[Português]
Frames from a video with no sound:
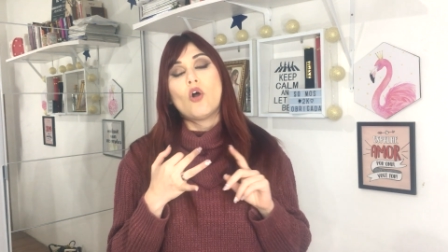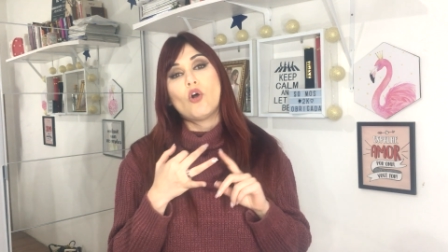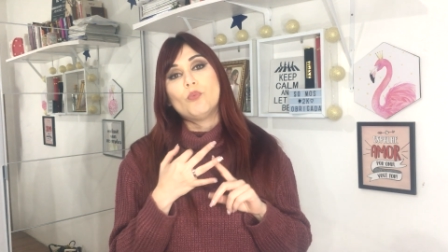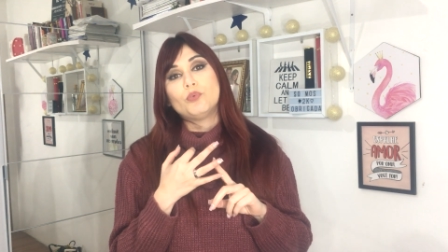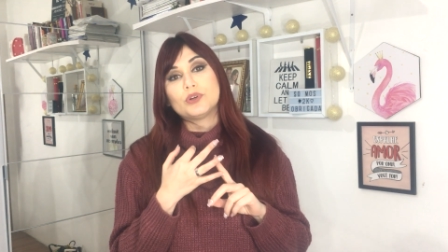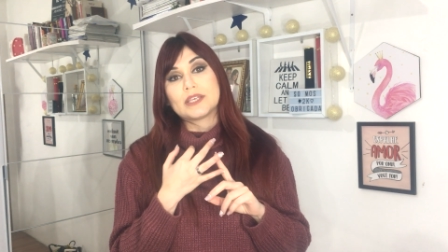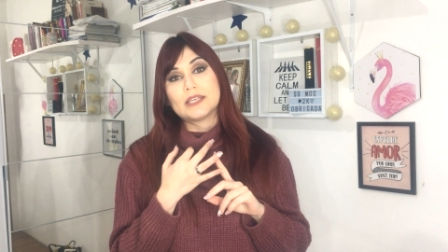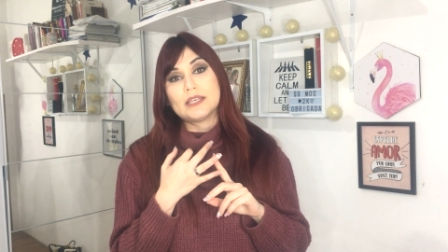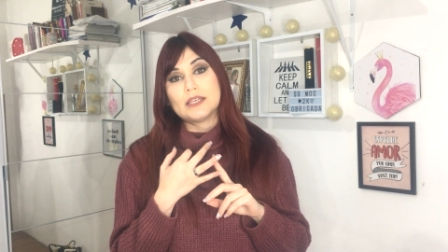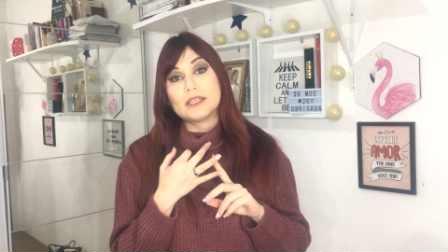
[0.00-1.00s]
ou
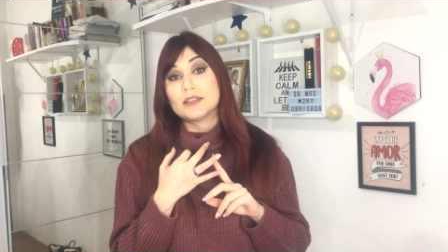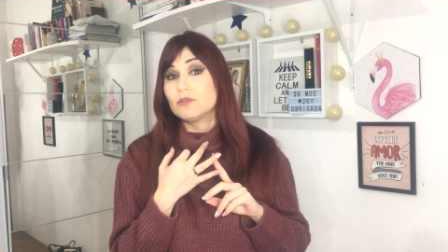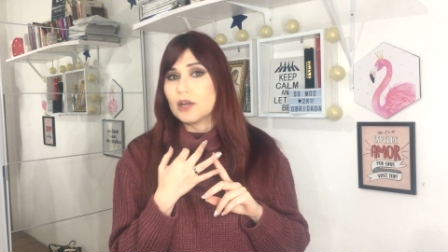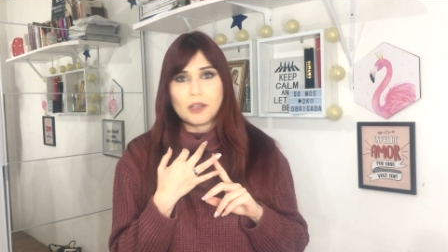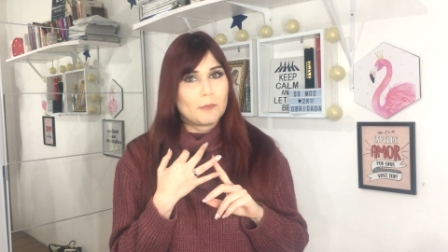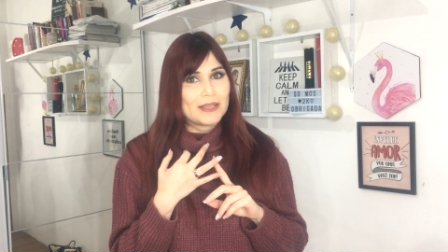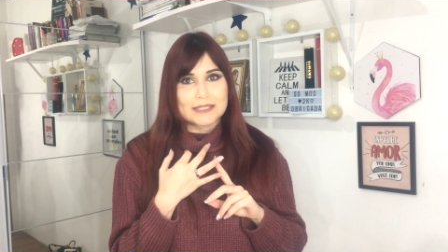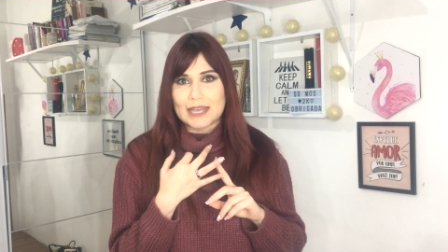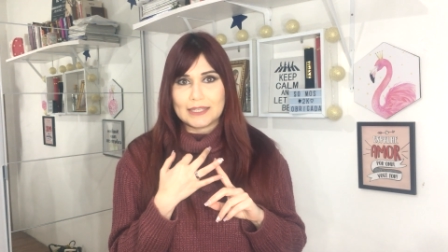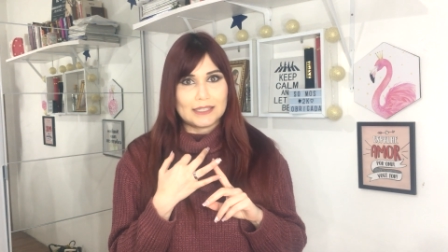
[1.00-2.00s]
porque não ganham
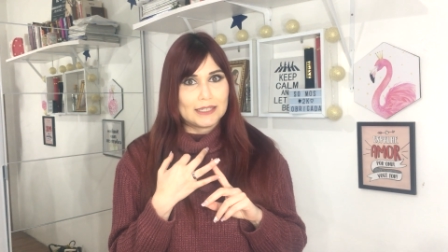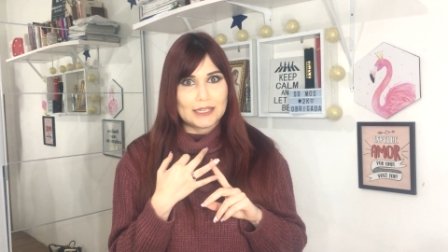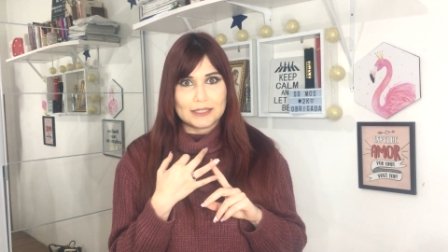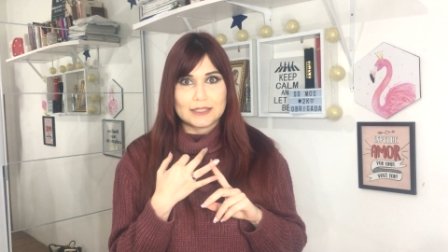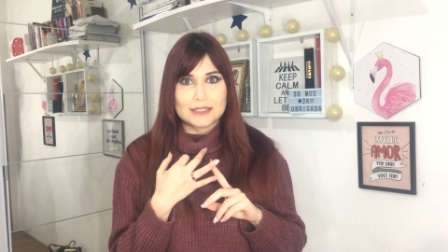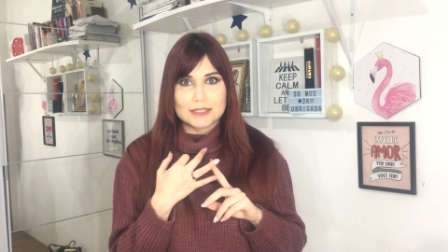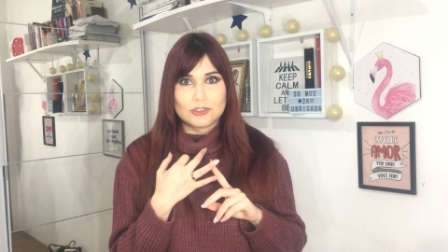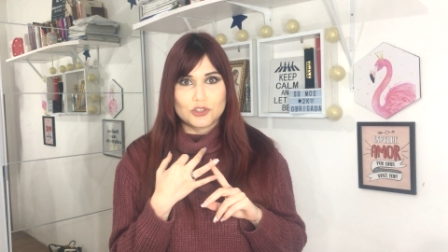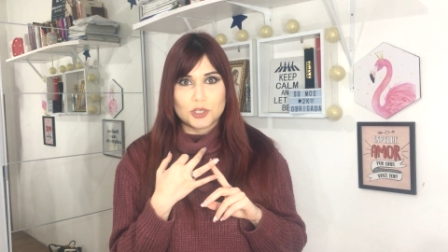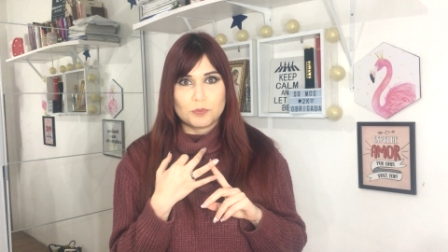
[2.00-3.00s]
mesada nem nada desse
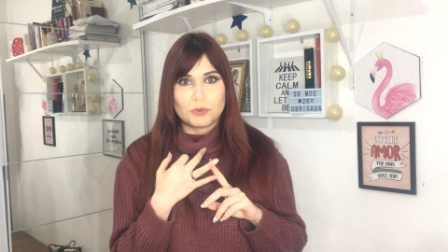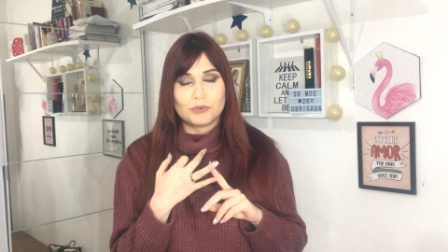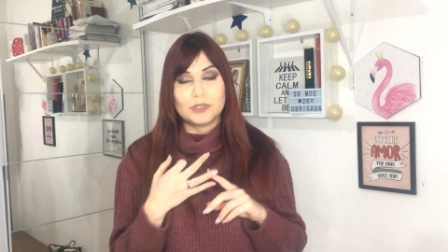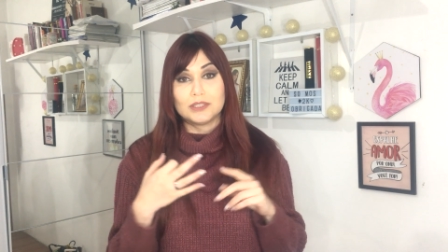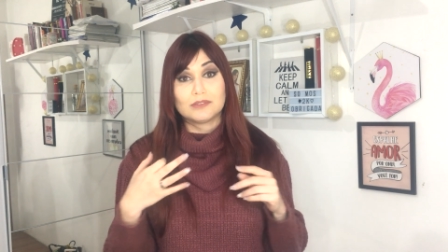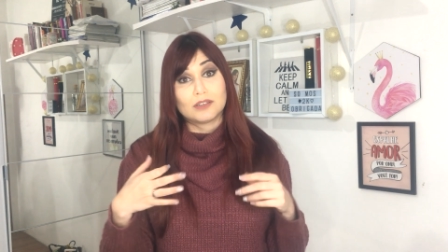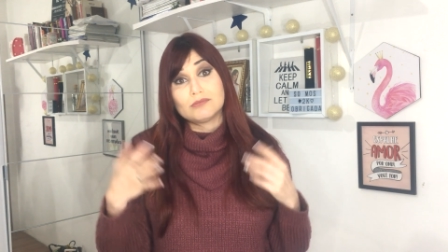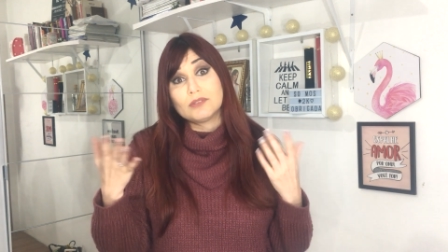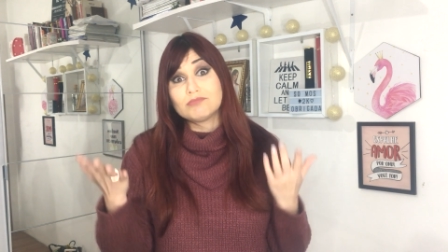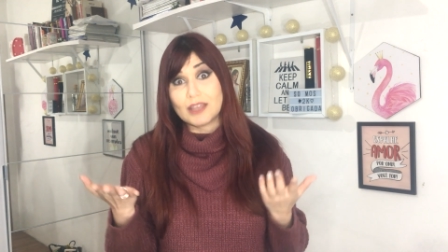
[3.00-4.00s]
tipo, então
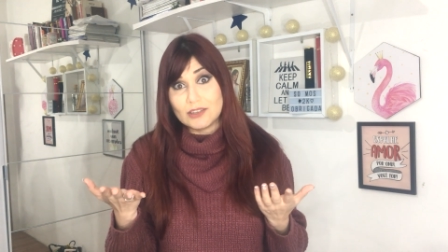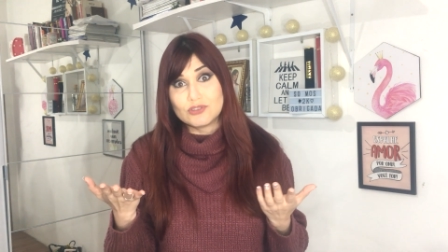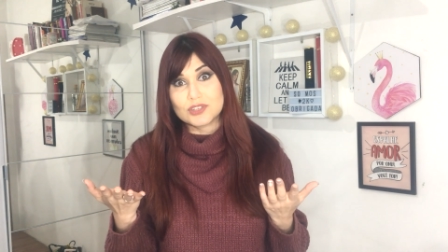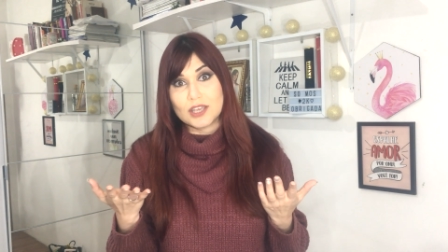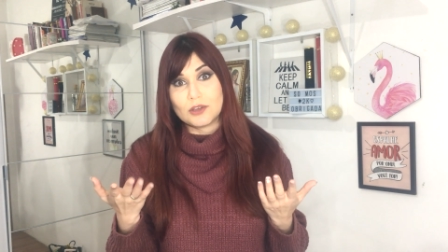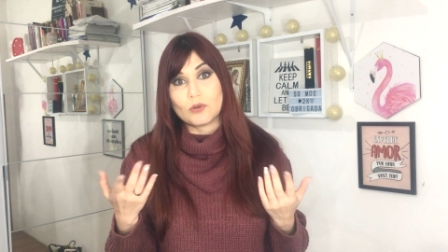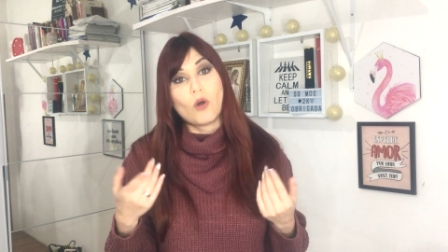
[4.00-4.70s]
não tem dinheiro.